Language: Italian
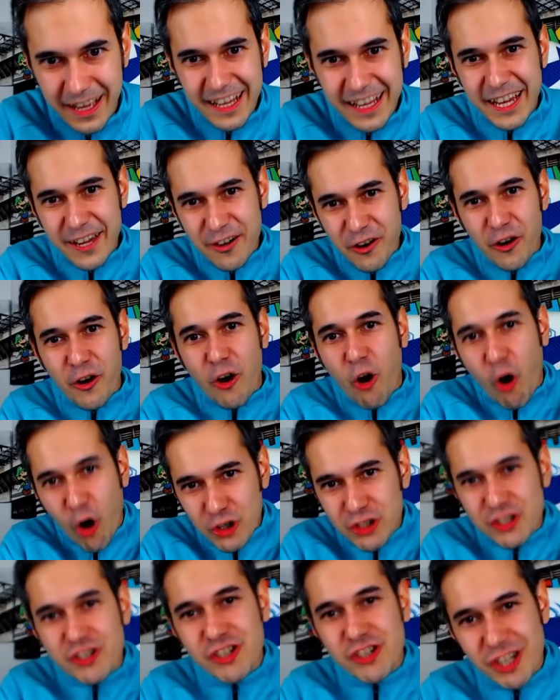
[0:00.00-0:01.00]
io
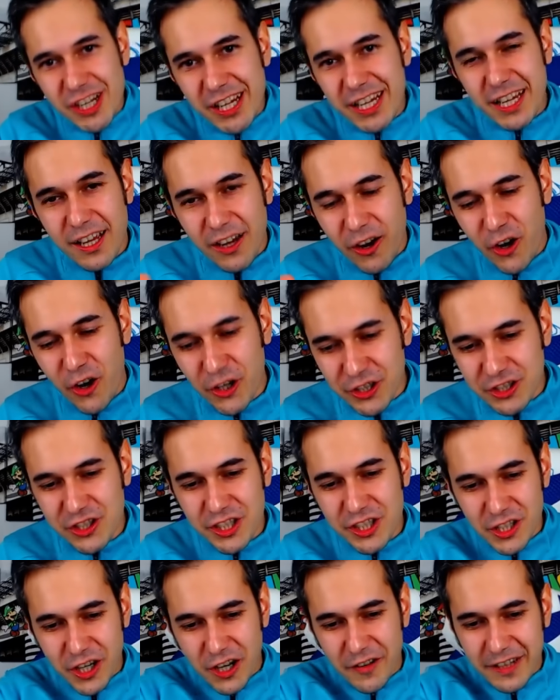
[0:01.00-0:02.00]
oggi, oggi
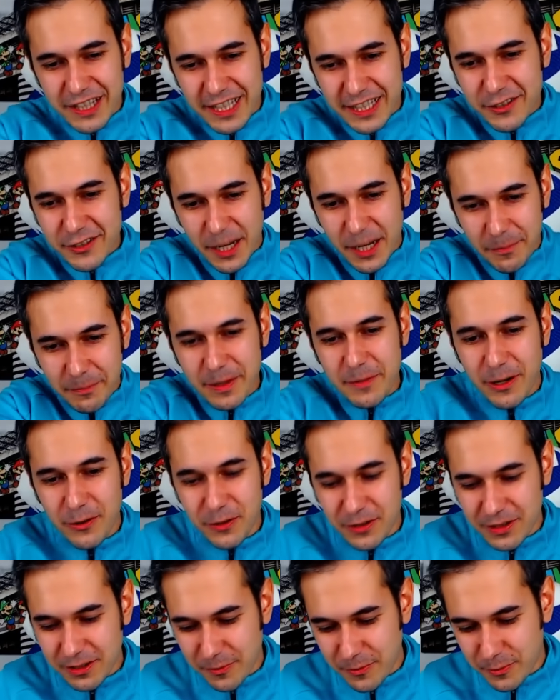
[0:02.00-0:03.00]
no, vedendo dal primo
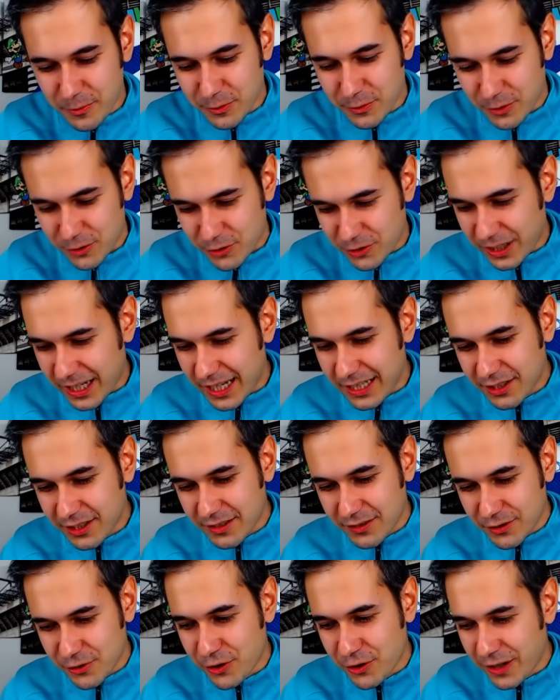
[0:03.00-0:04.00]
all'ultimo minuto giocar,
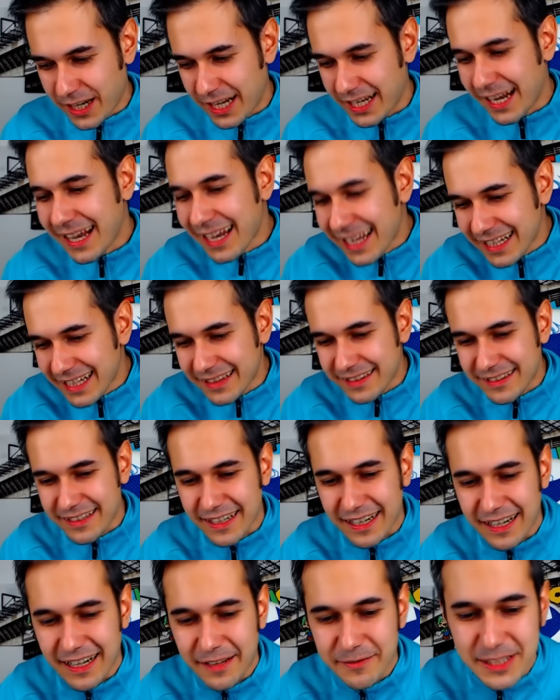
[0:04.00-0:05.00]
giocare
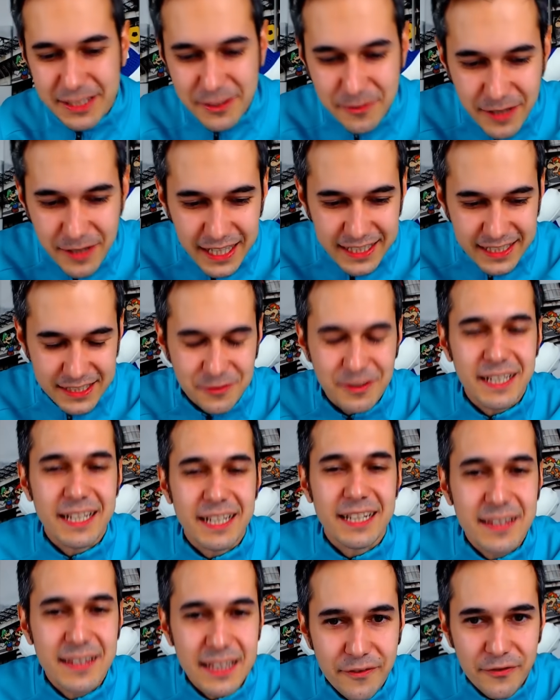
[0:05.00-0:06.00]
l'Inter, la mia squadra, la squadra
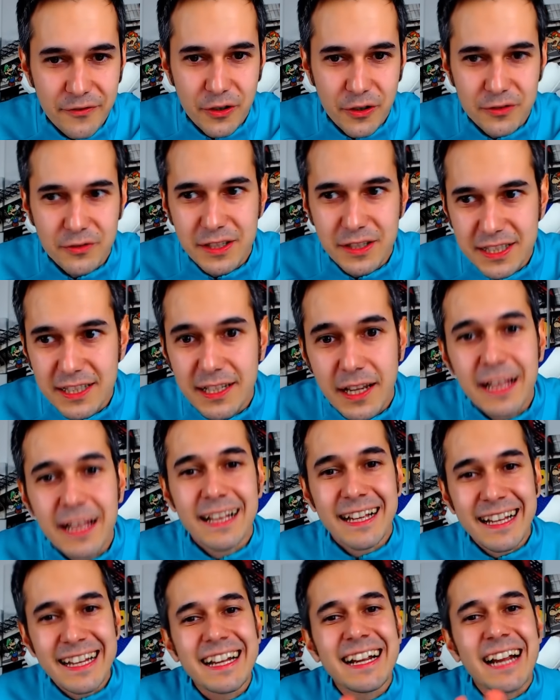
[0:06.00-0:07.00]
che tifo, contro i sì,
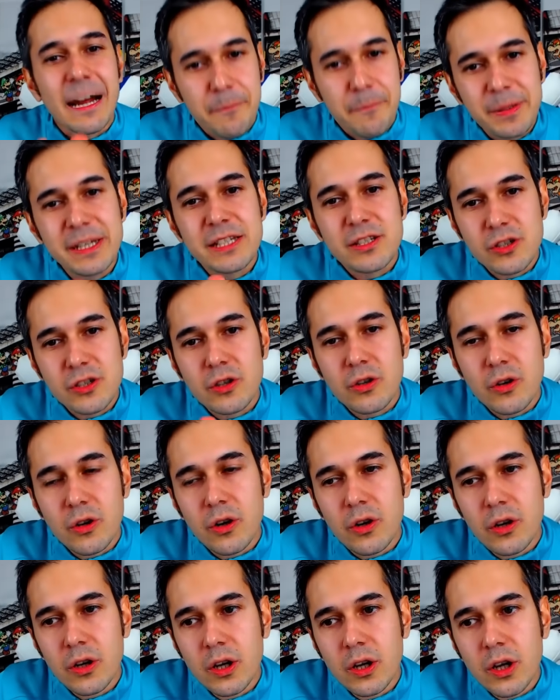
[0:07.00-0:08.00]

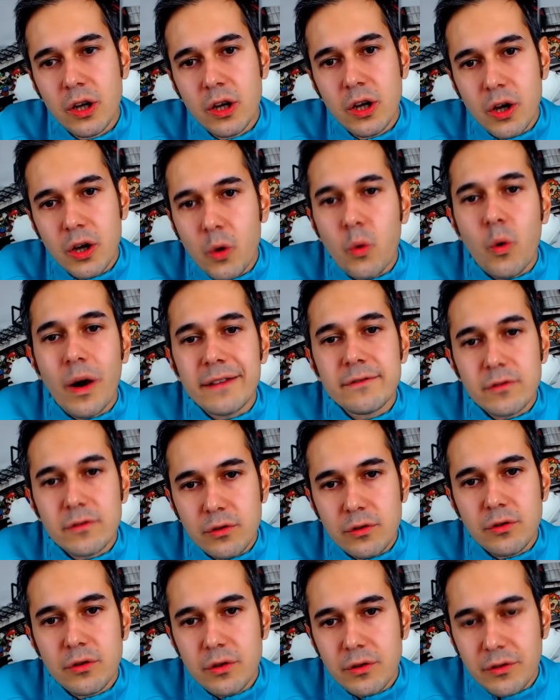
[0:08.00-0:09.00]
capisco
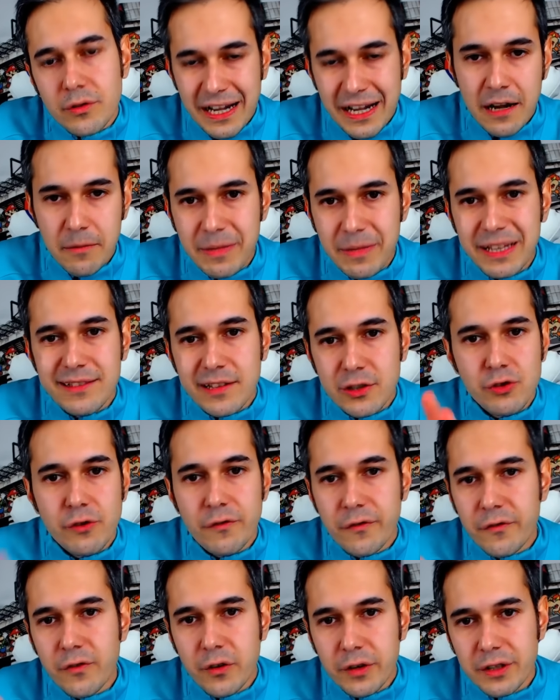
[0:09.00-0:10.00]
quanto realmente sono
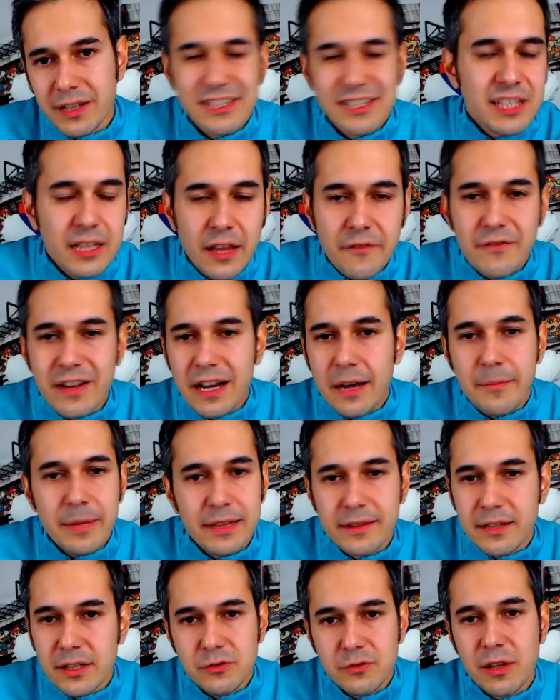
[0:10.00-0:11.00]
forti. Il
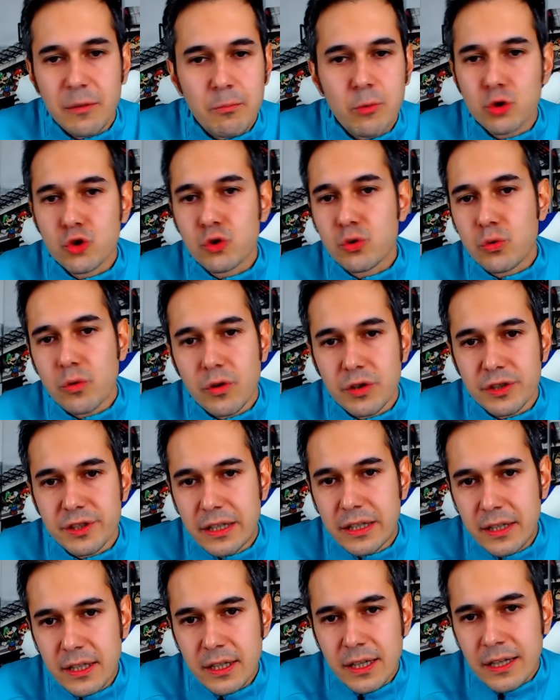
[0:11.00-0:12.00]
veramente una squadra mostruosa.
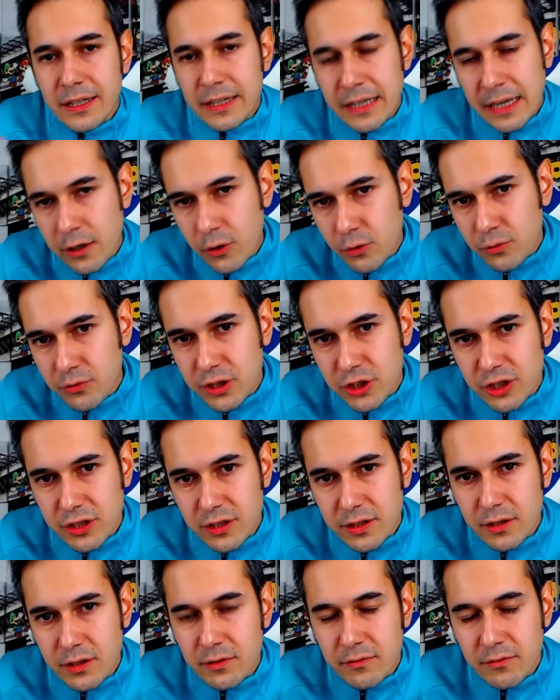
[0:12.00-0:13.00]
Negli 11
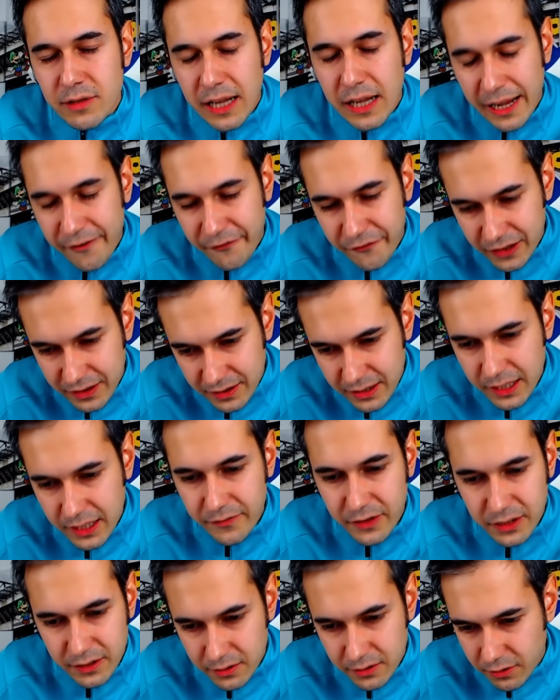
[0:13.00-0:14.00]
tit-
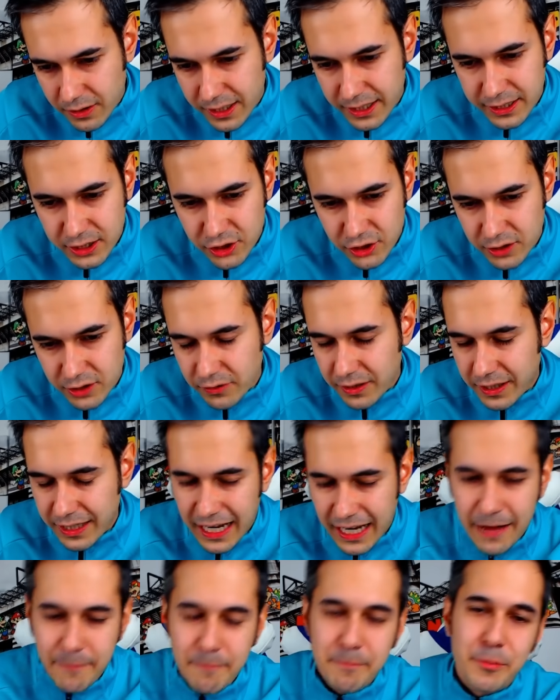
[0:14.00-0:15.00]
effettivi titolari che scendono in
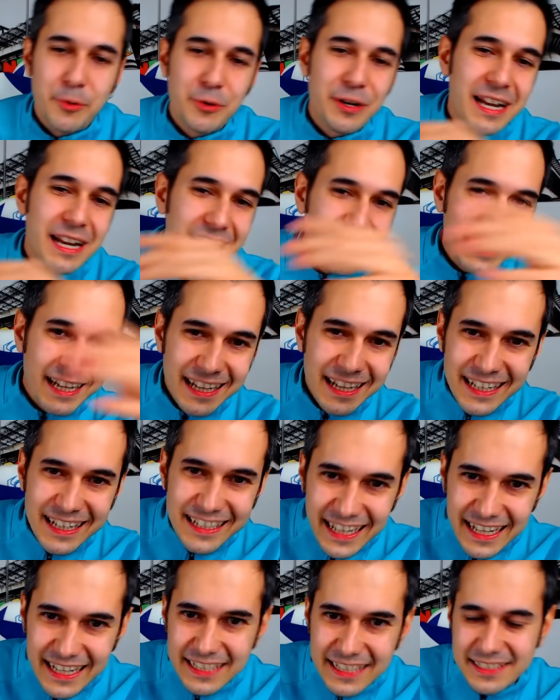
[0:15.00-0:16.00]
campo, nelle,
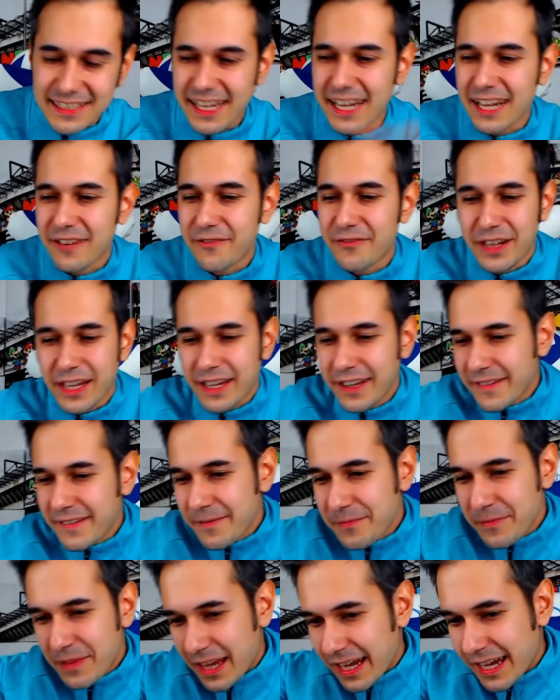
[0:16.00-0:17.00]
nelle riserve,
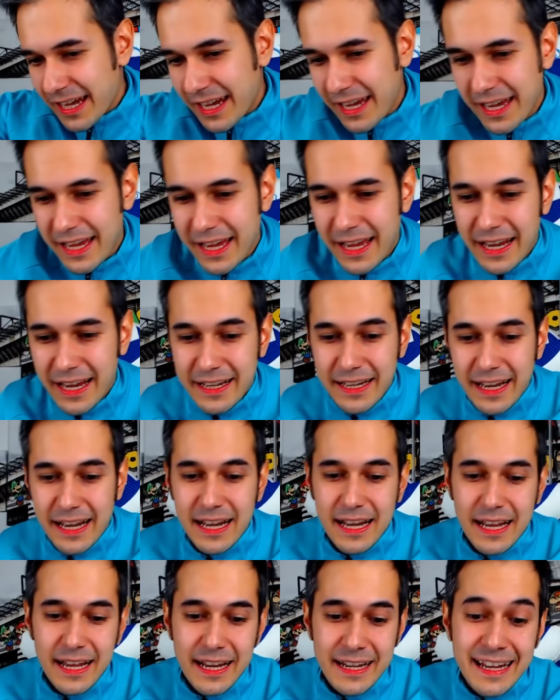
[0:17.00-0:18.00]
eh,
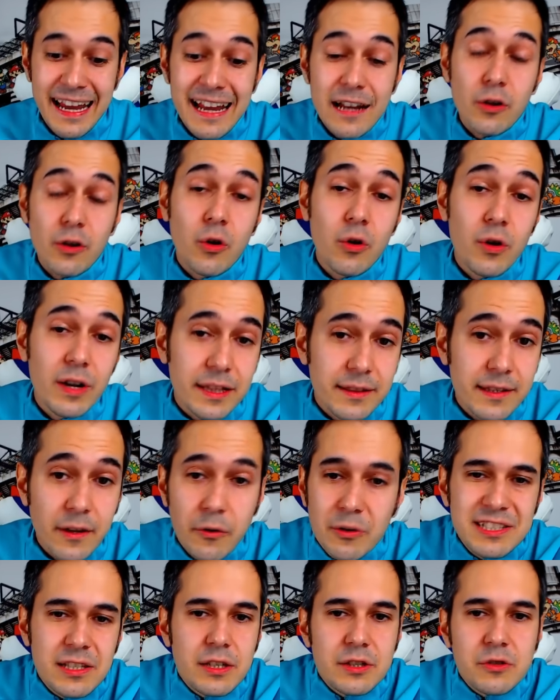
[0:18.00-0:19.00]
nel, nel, collettivo.
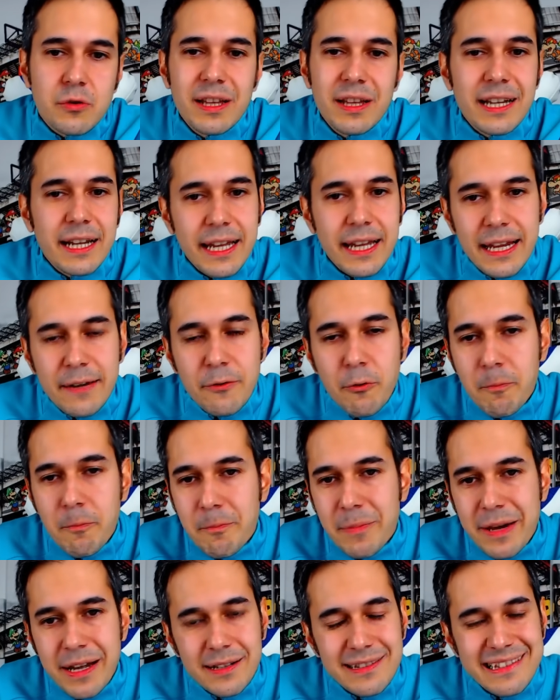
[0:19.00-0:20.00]
Questa è una squadra che non
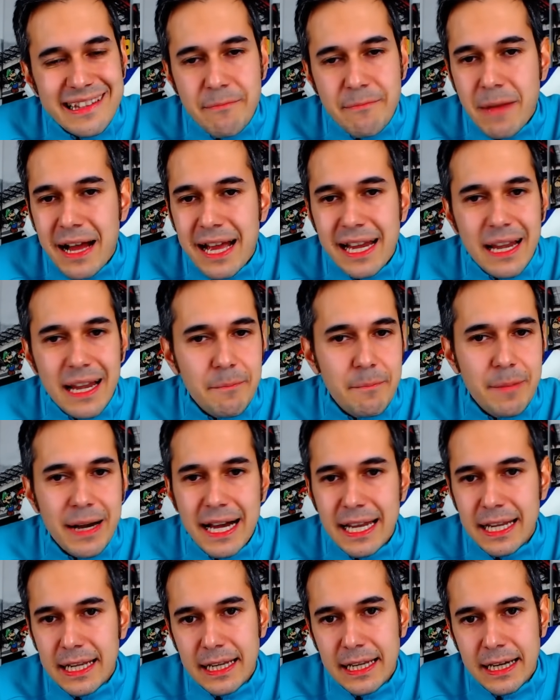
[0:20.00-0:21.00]
perde mai la
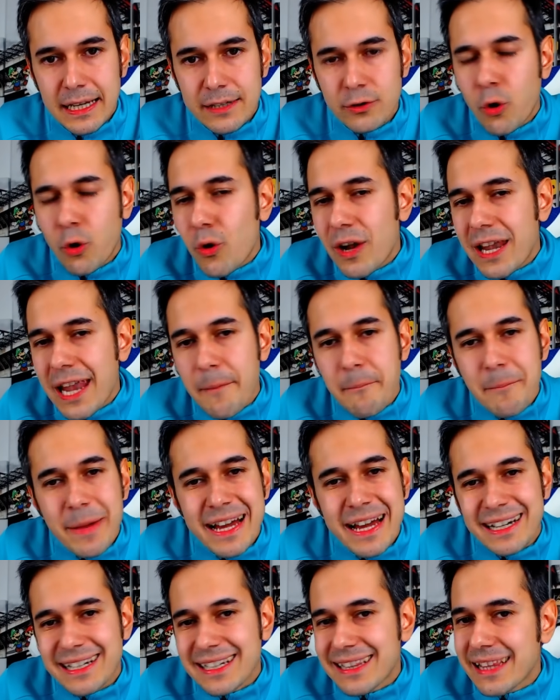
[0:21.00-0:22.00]
palla. Non la
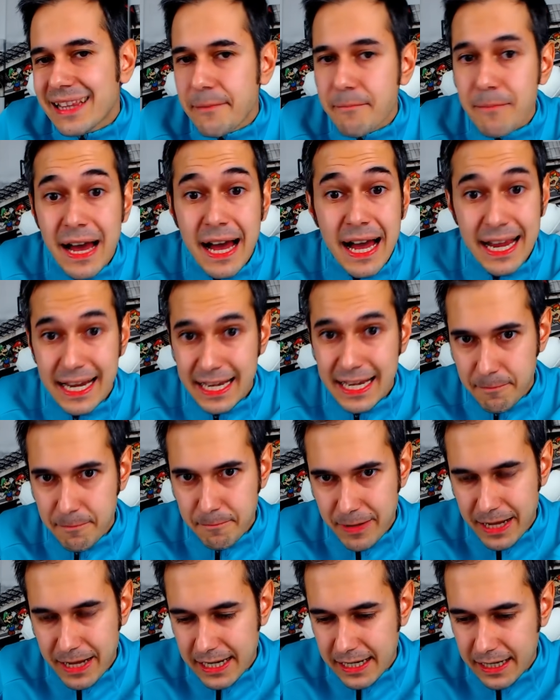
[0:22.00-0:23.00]
perde mai la
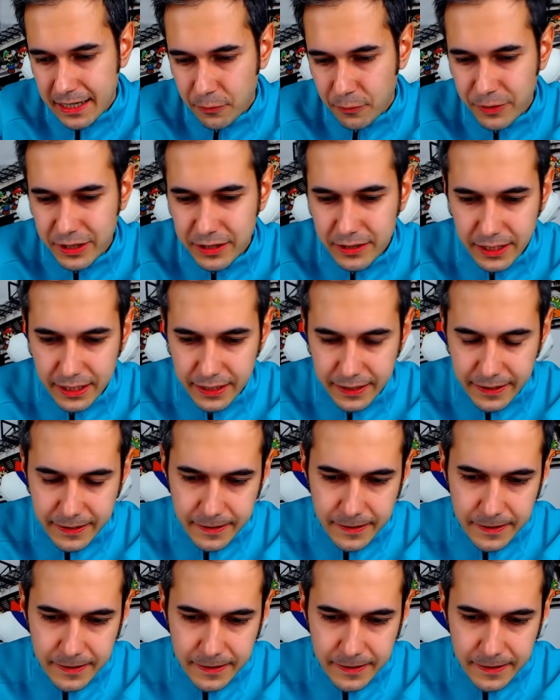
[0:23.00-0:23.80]
palla. Quindi